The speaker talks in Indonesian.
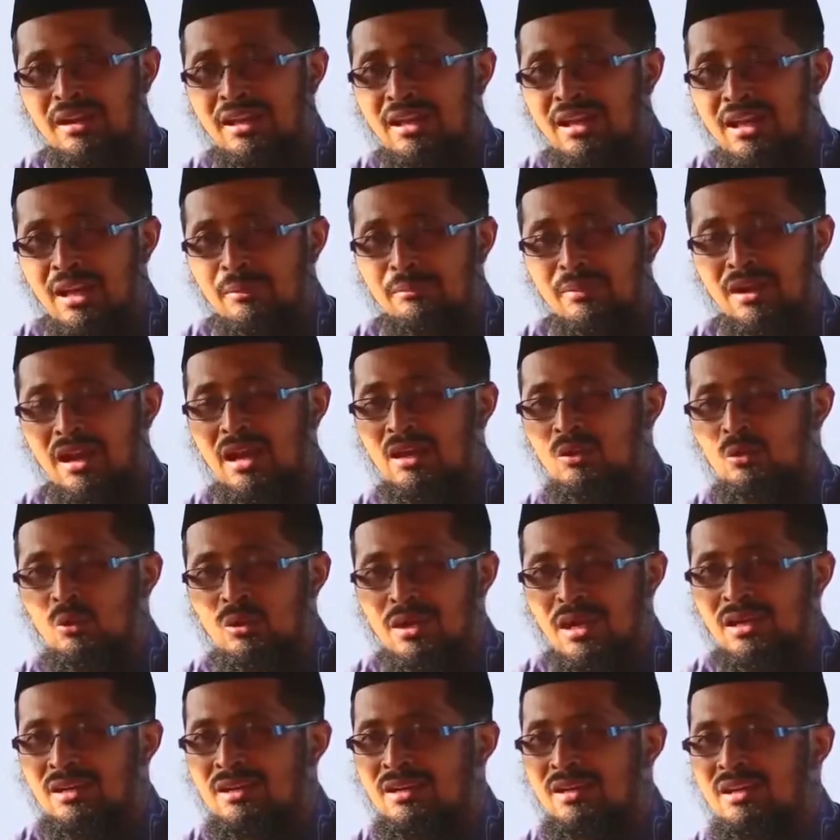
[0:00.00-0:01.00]
mereka
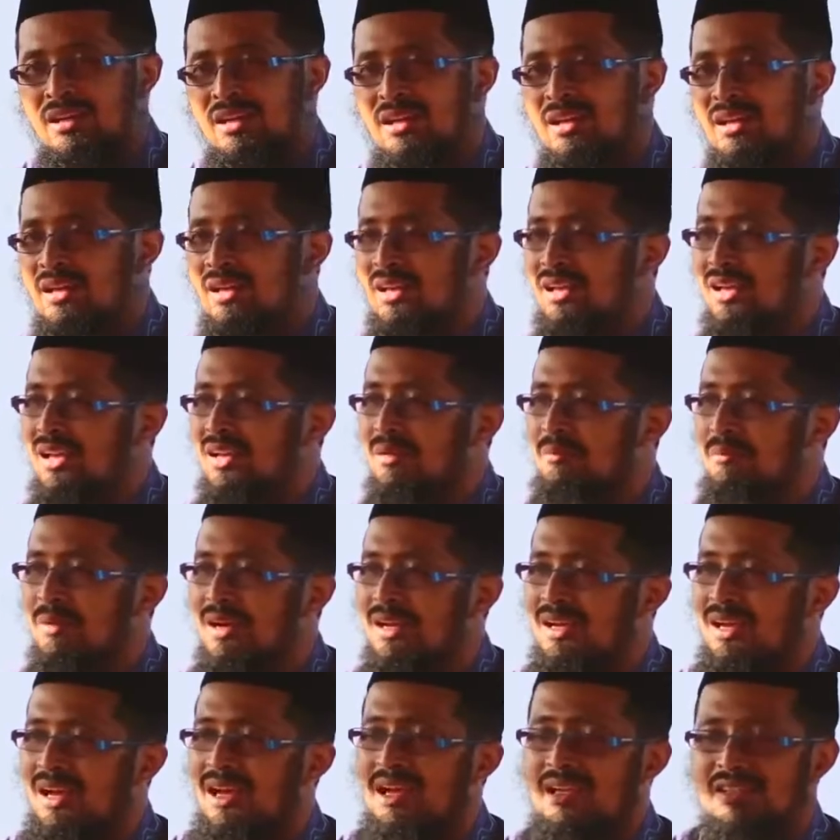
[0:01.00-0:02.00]
meragukan,
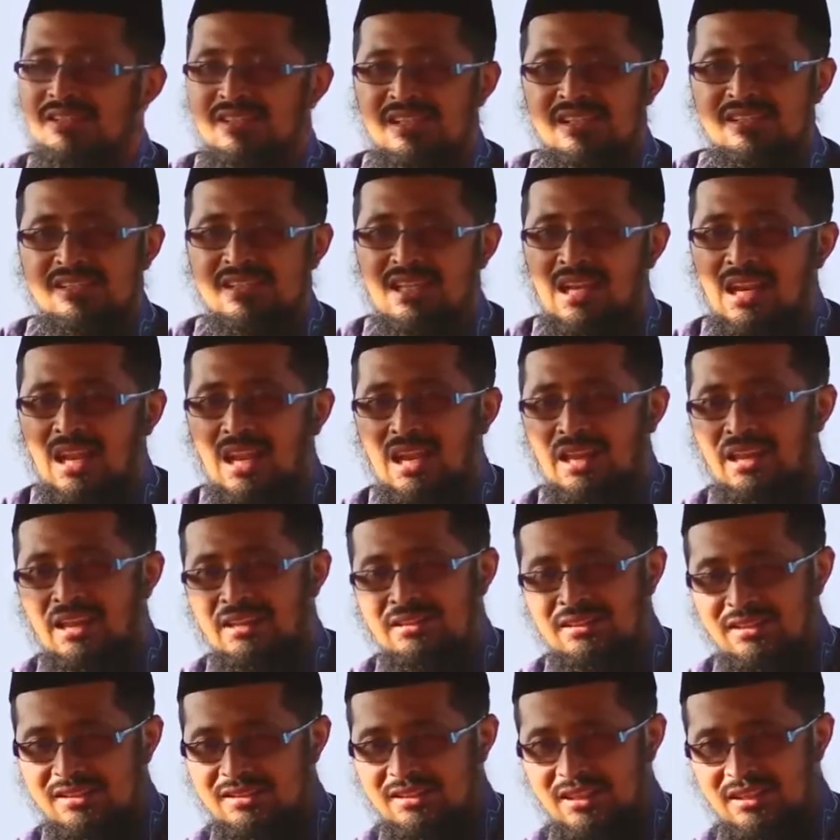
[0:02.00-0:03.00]
maka sengsaralah
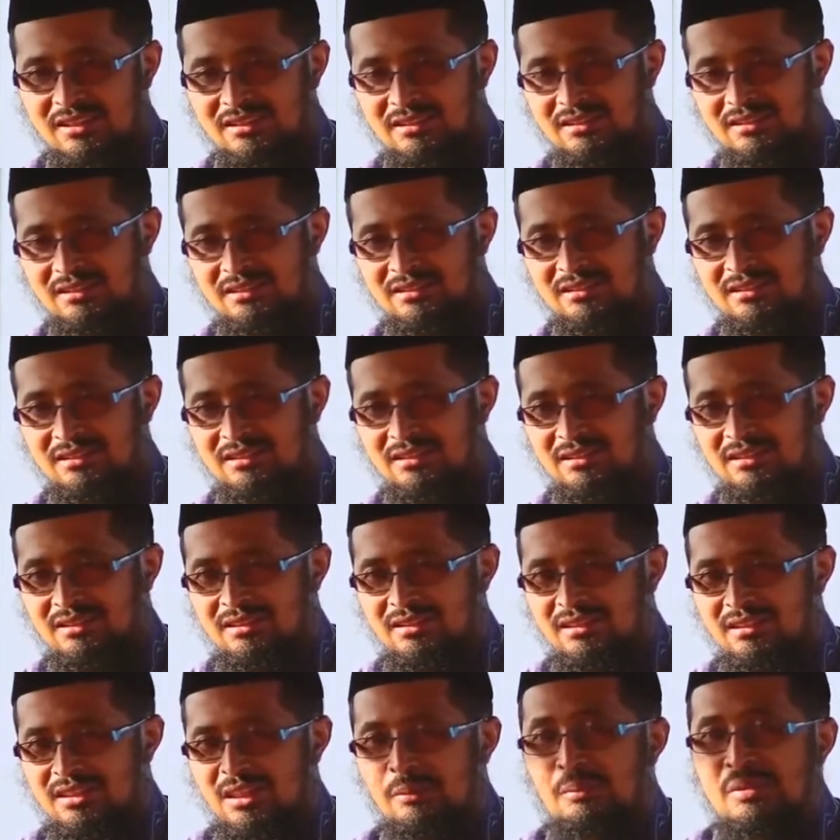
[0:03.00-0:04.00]
yang terjadi.
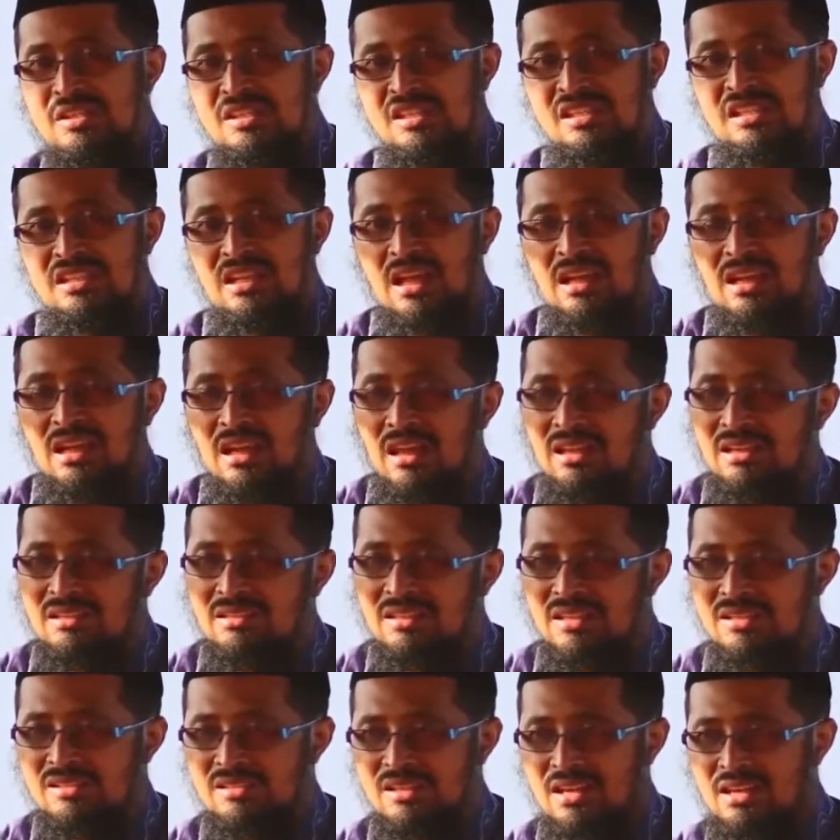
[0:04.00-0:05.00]
kemiskinan
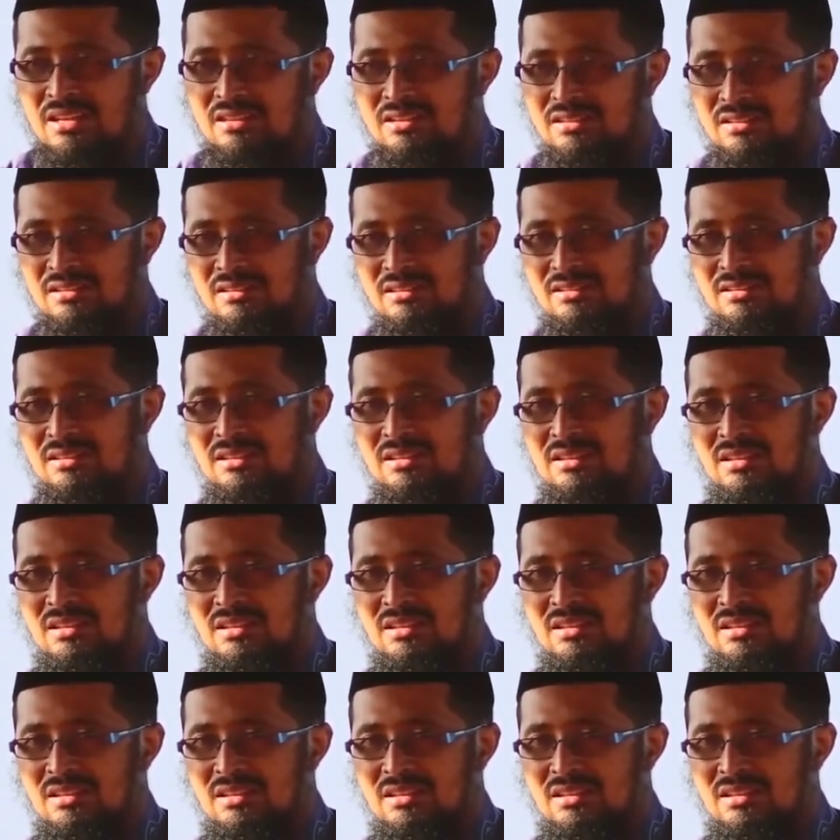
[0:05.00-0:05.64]
yang terjadi.